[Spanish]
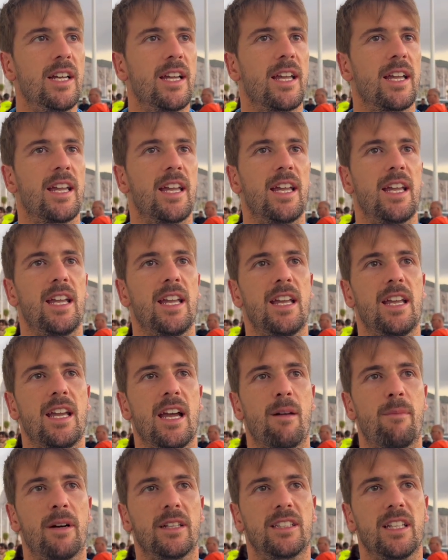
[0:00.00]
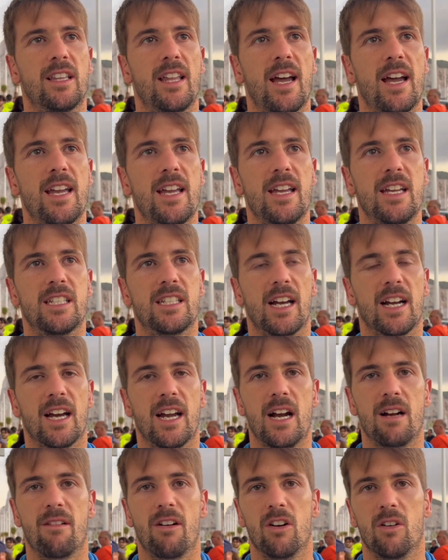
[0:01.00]
y a partir de ahí
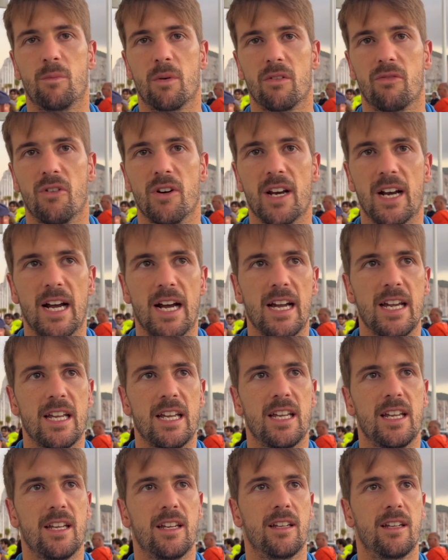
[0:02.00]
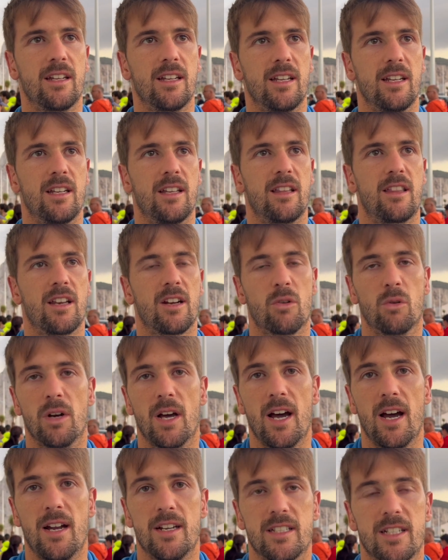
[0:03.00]
sacar el balón por fuera y, circular.